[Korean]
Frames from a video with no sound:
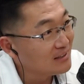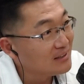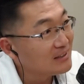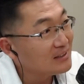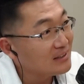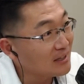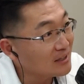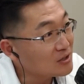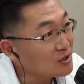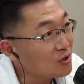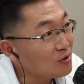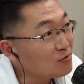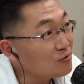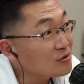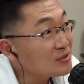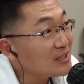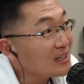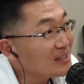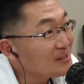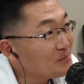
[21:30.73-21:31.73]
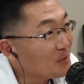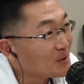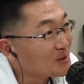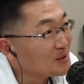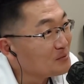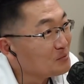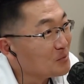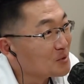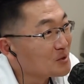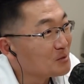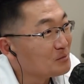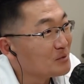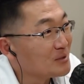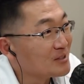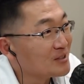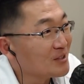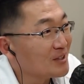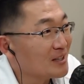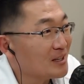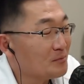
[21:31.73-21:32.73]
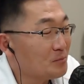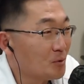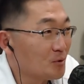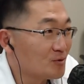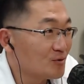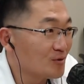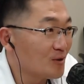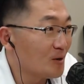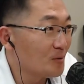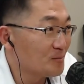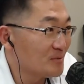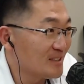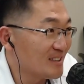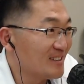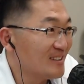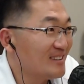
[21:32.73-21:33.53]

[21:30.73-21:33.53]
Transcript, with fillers: 네, 청국장을 먹는 모습을 저희가 볼 수가 없죠. 아,